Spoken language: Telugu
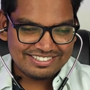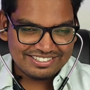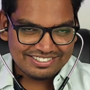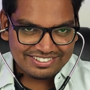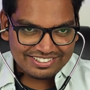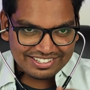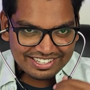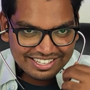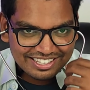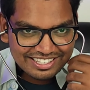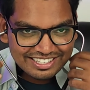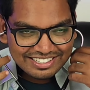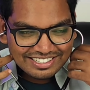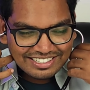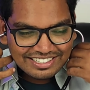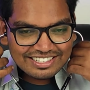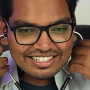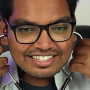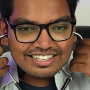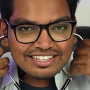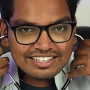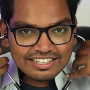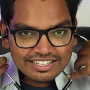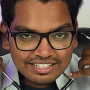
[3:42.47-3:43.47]
ఓకే
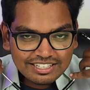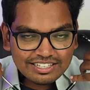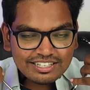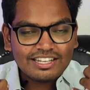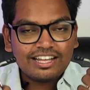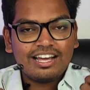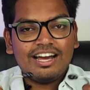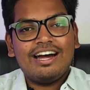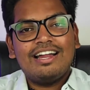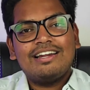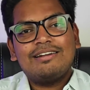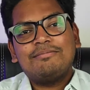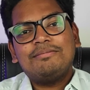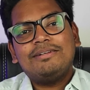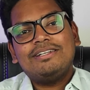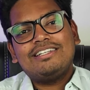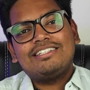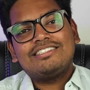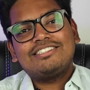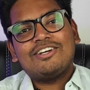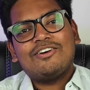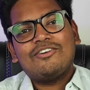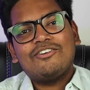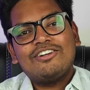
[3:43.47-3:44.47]
హార్ట్ బీట్
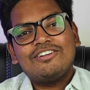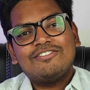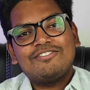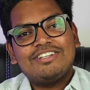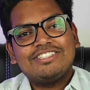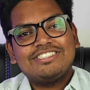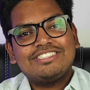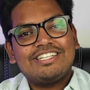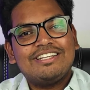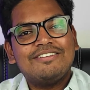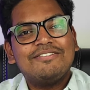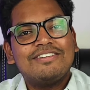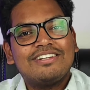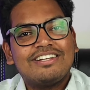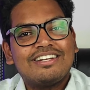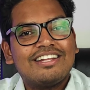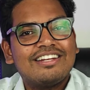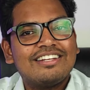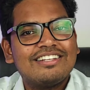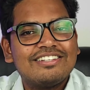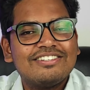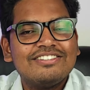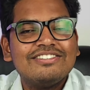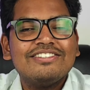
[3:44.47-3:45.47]
సౌండ్ ఫస్ట్ టైం విన్నాను
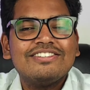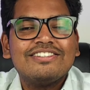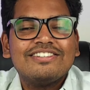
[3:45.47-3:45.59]
నేను